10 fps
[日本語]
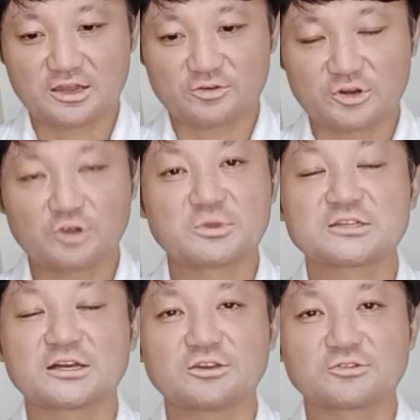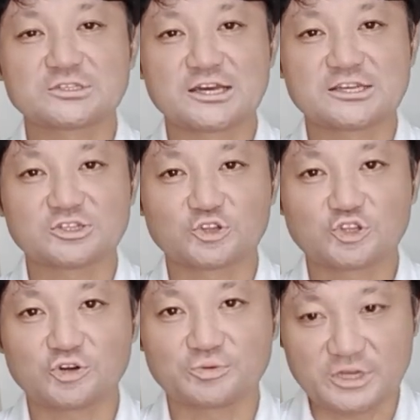これを皆さんにお伝えしよう
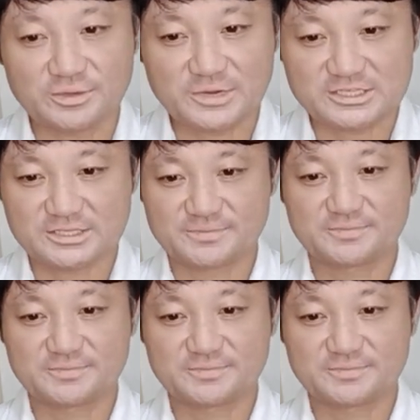と思います。